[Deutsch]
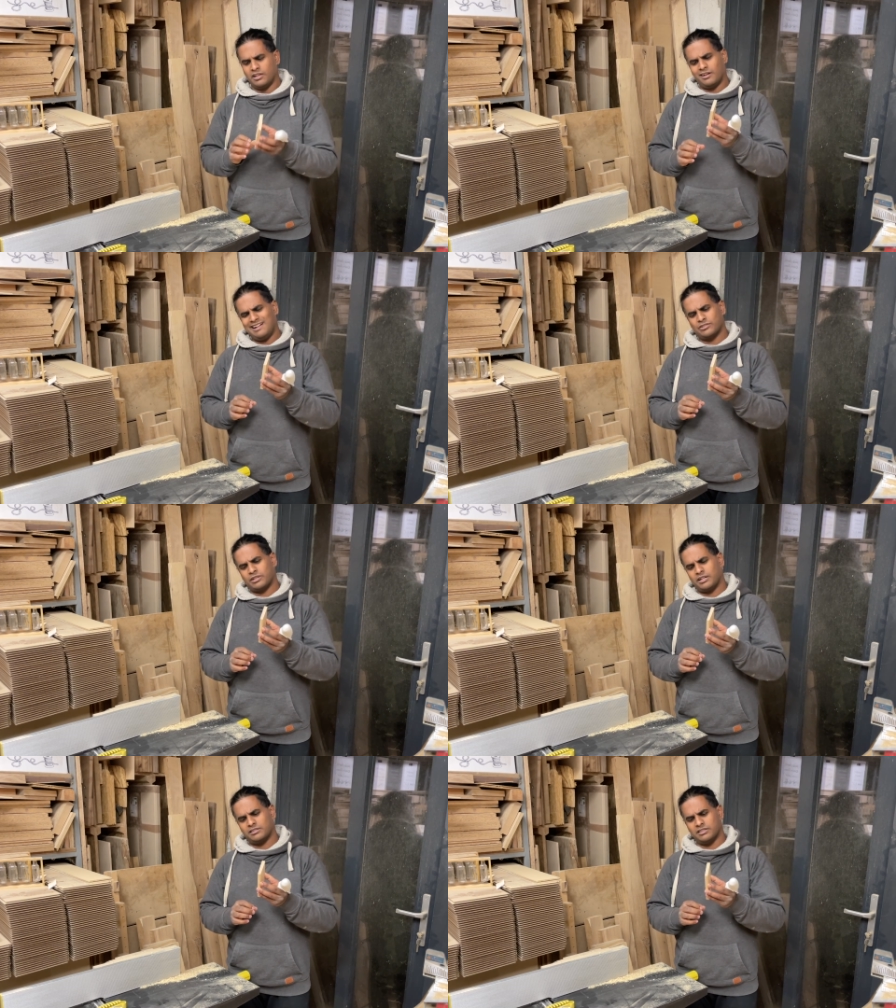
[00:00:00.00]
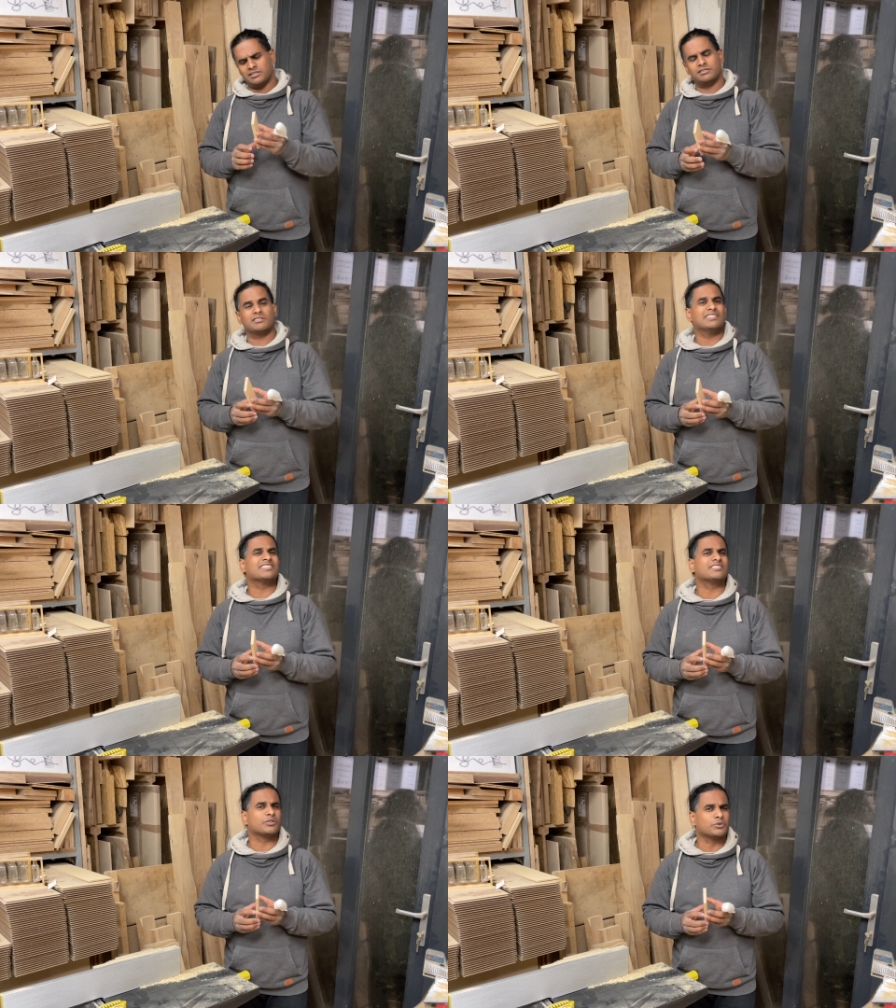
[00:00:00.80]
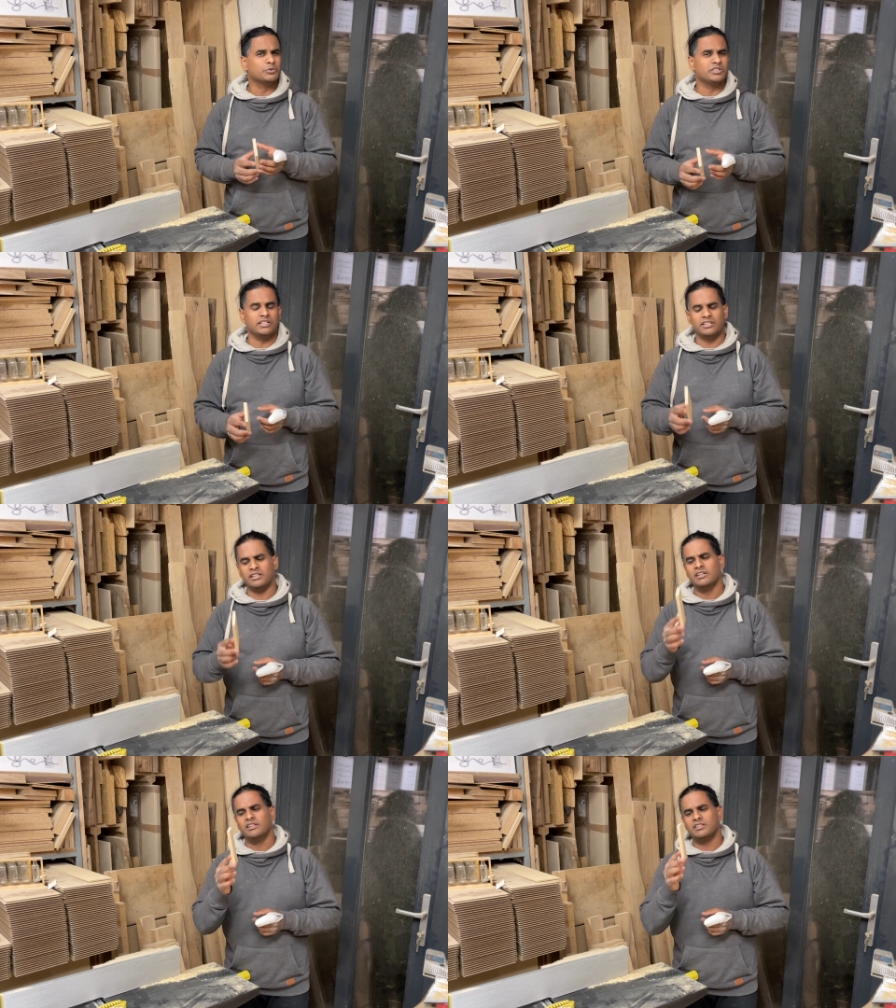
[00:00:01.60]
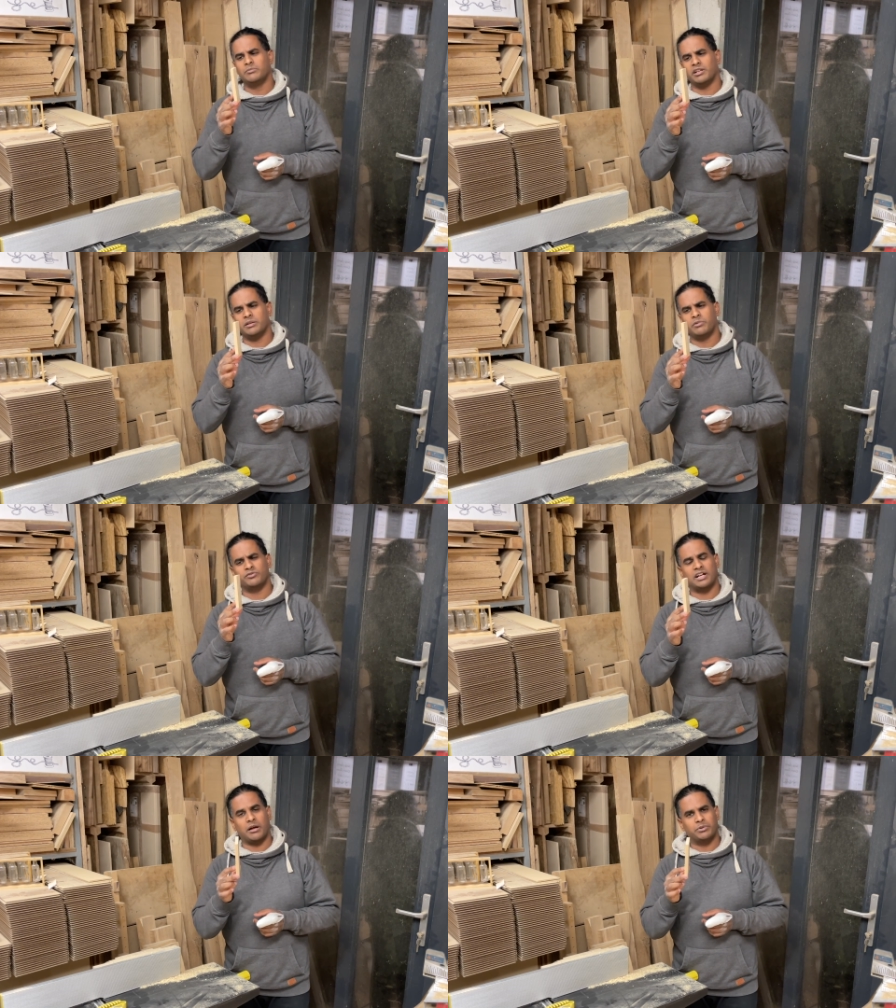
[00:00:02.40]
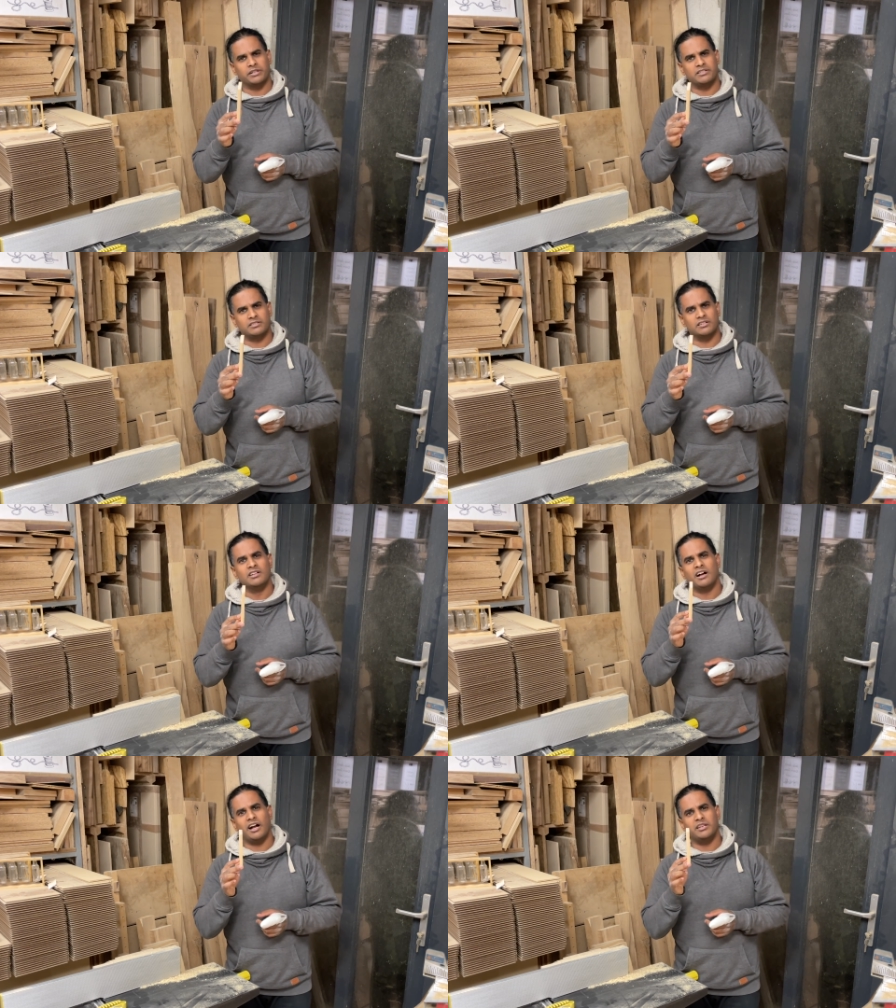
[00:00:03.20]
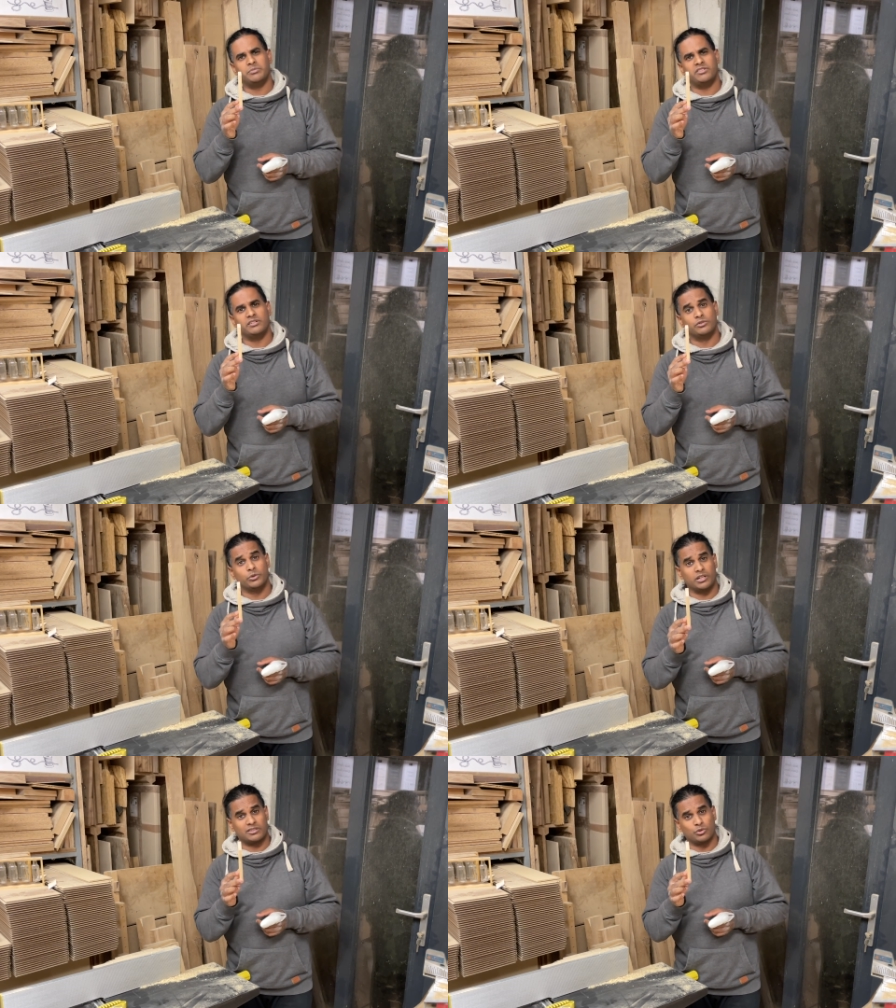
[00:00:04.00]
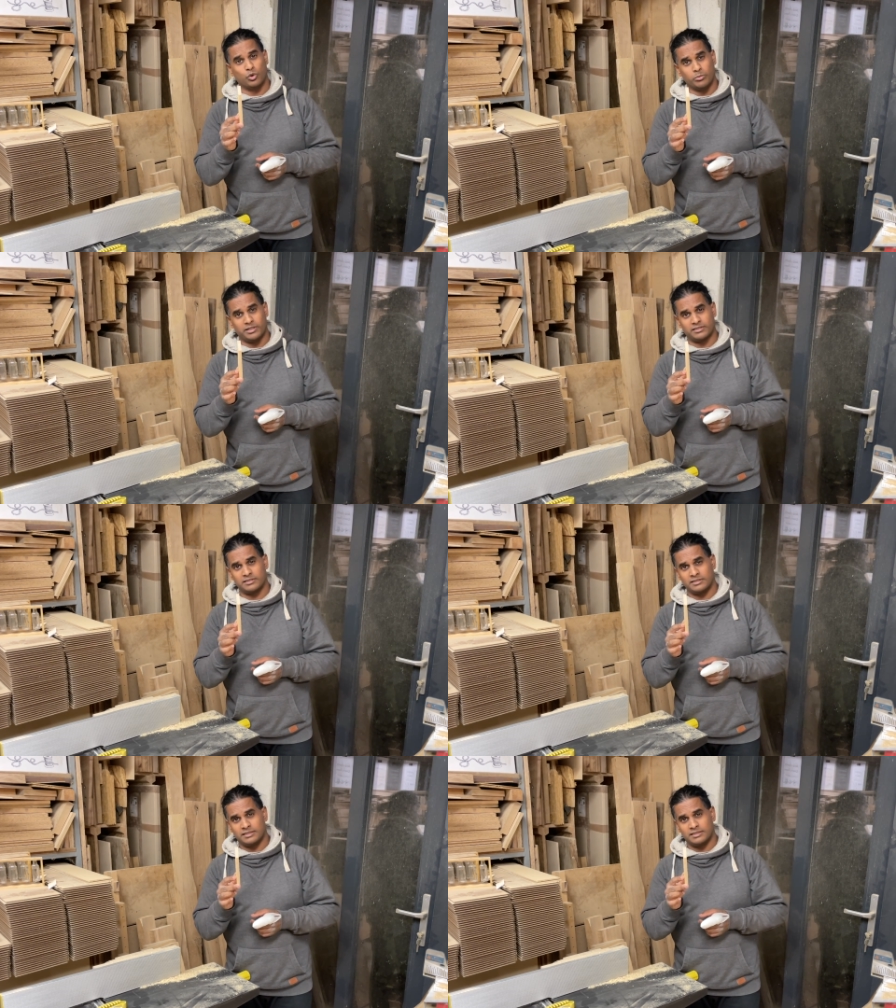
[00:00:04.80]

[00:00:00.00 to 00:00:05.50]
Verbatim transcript: Also dachte ich, es ist doch eine gute Idee, die mal eben auf der Abrichte ein bisschen dünner zu hobeln.